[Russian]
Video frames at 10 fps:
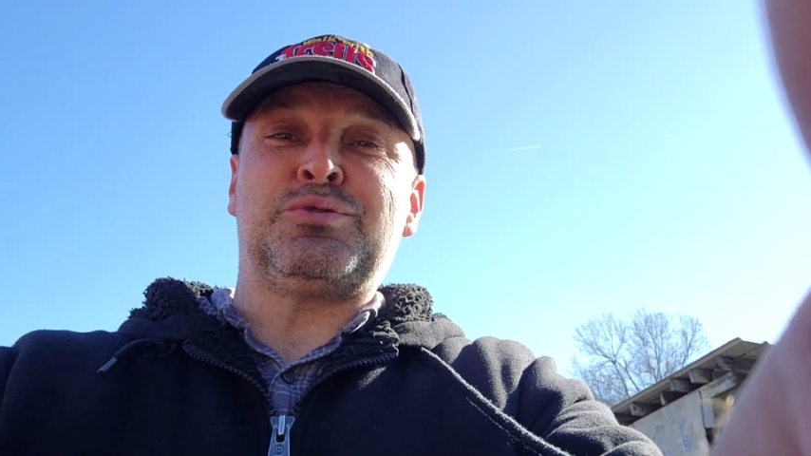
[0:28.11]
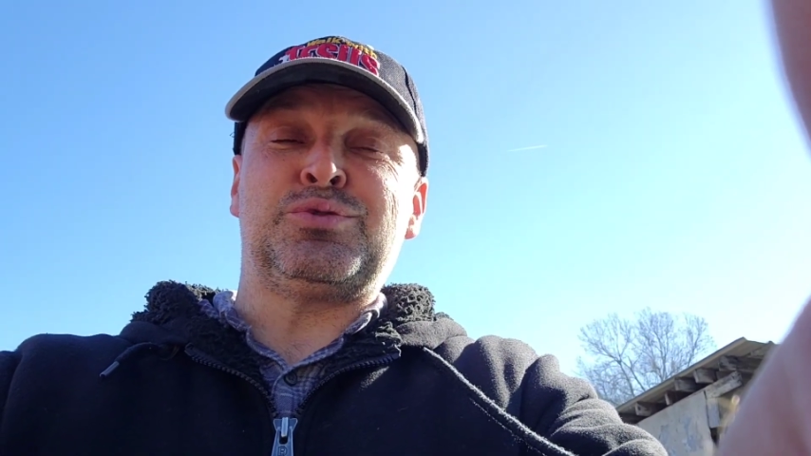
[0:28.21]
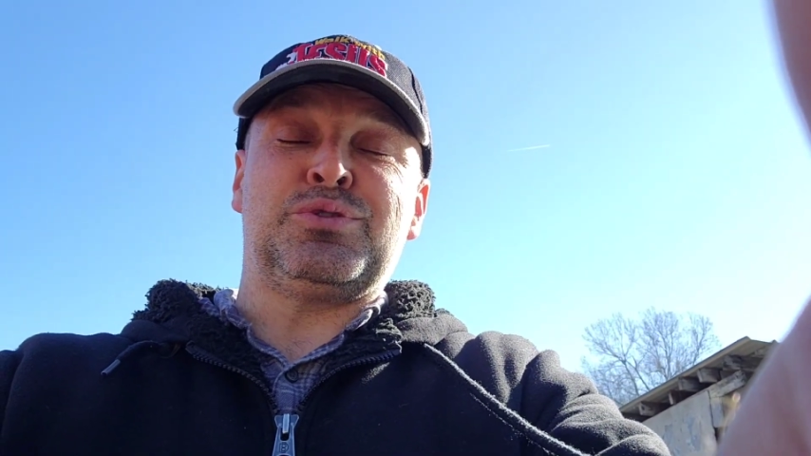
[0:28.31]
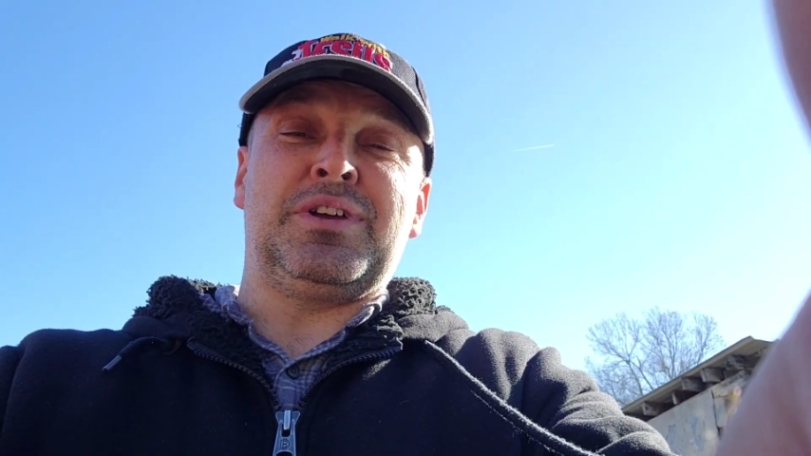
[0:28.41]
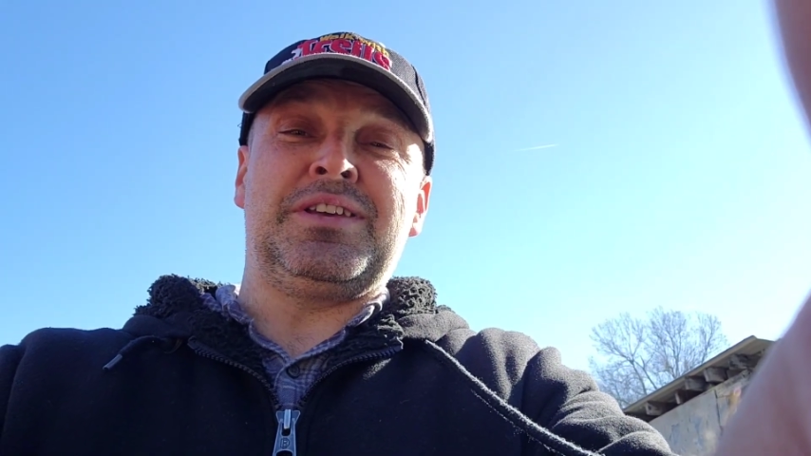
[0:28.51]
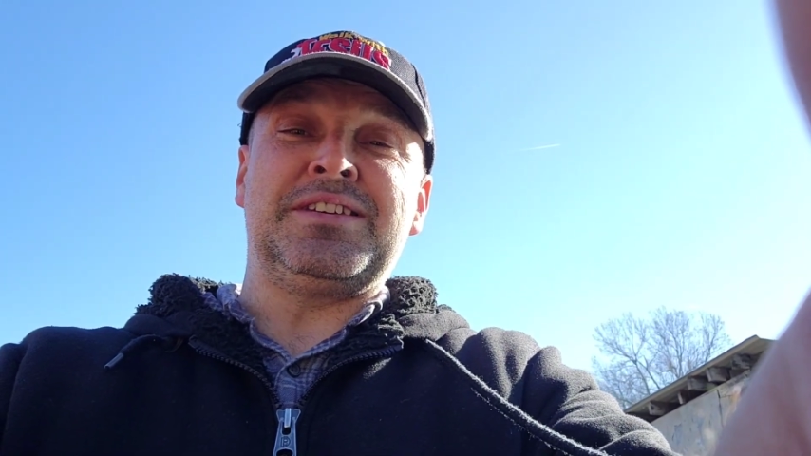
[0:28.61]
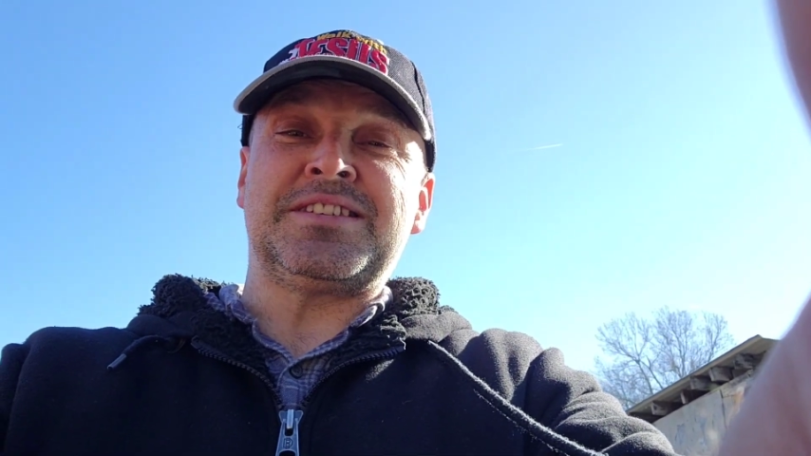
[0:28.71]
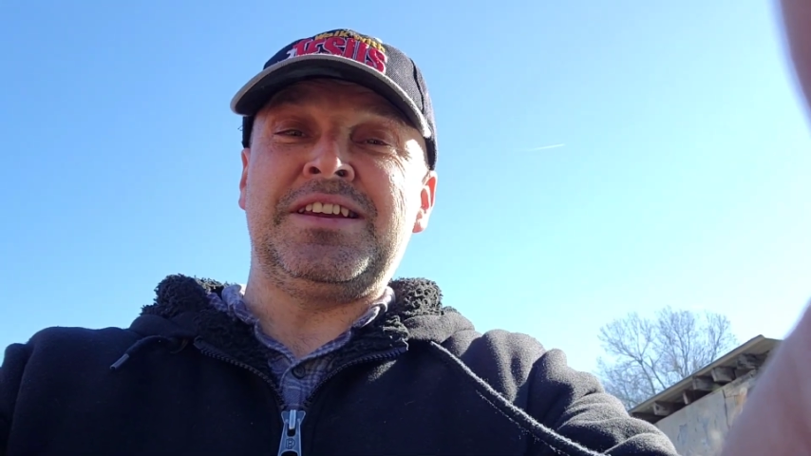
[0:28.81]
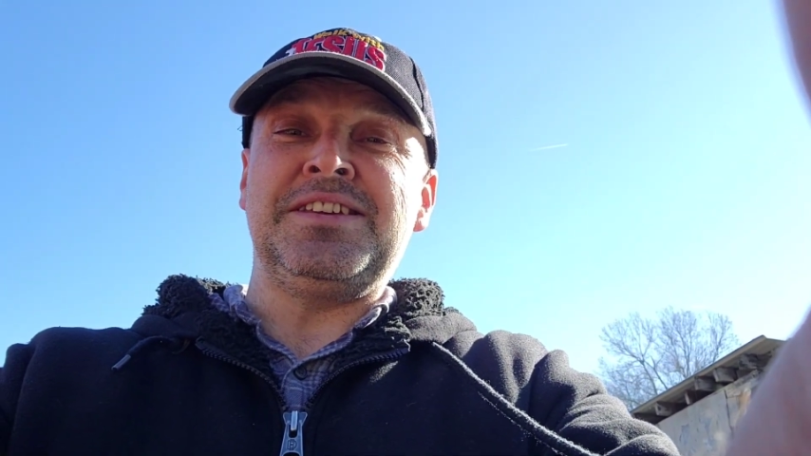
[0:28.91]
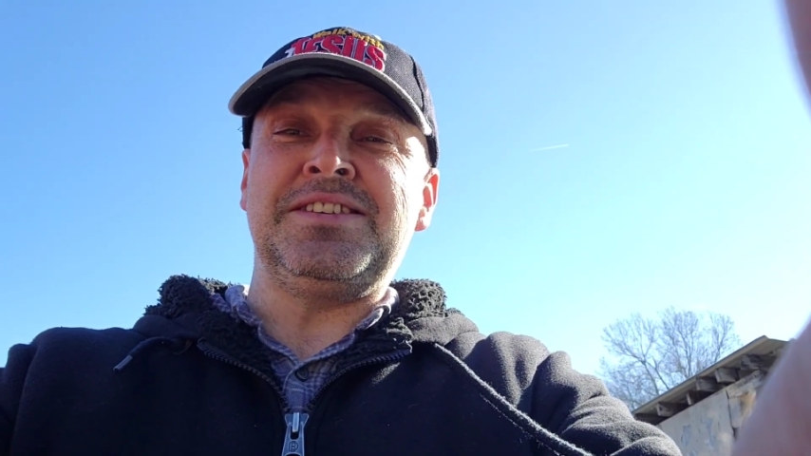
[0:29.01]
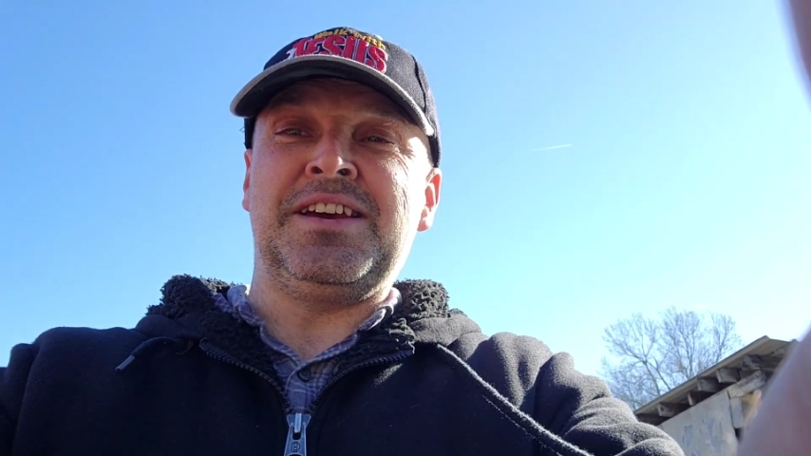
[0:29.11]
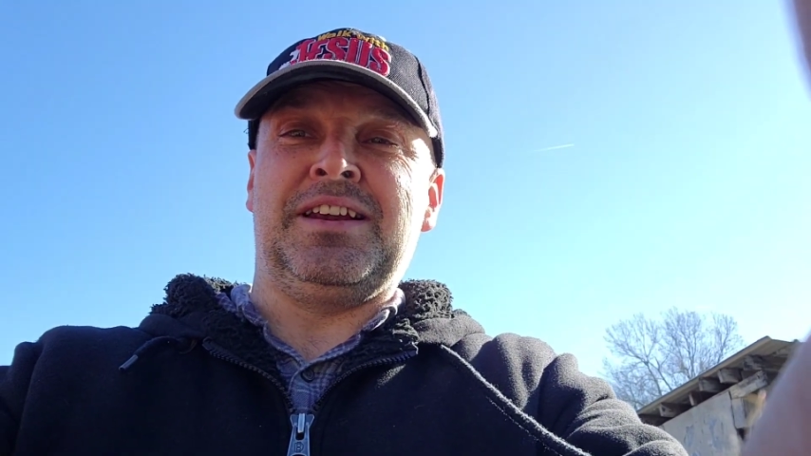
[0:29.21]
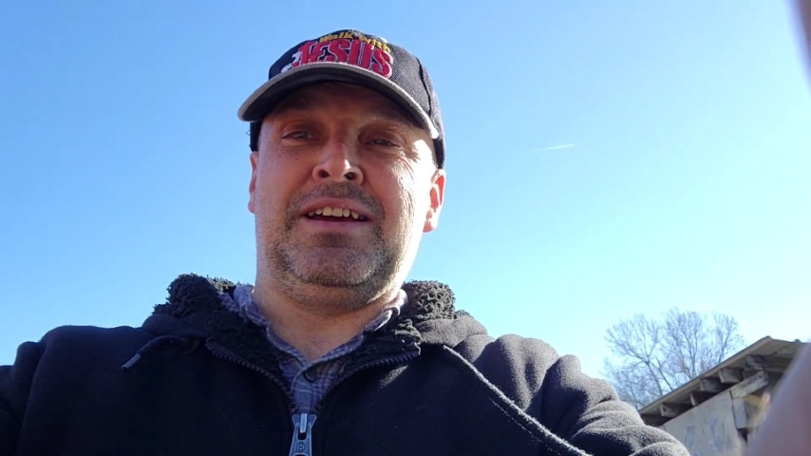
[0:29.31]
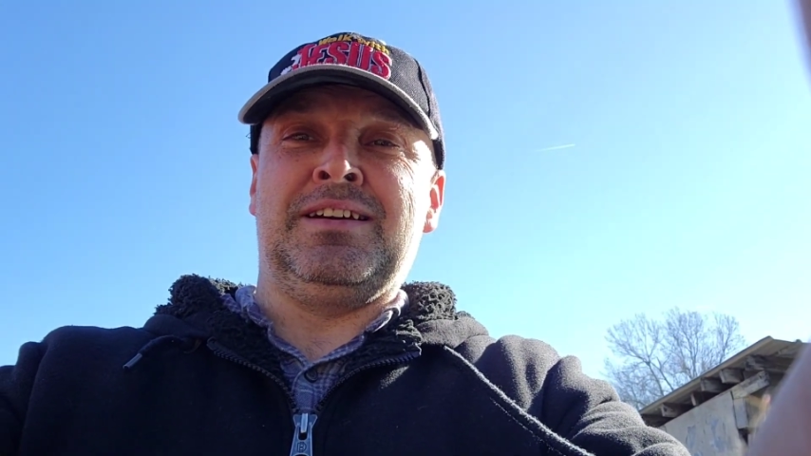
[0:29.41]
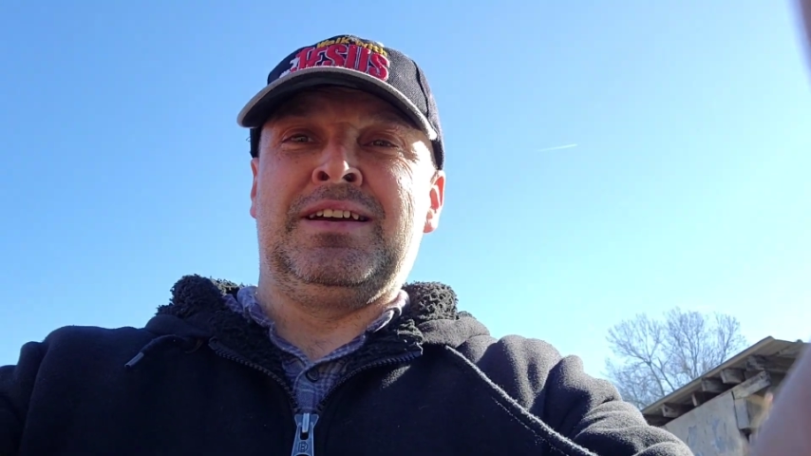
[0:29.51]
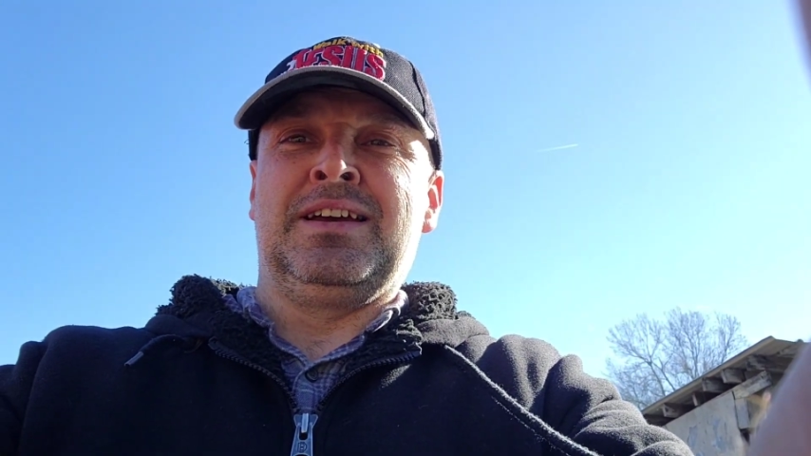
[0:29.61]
куда они залетели.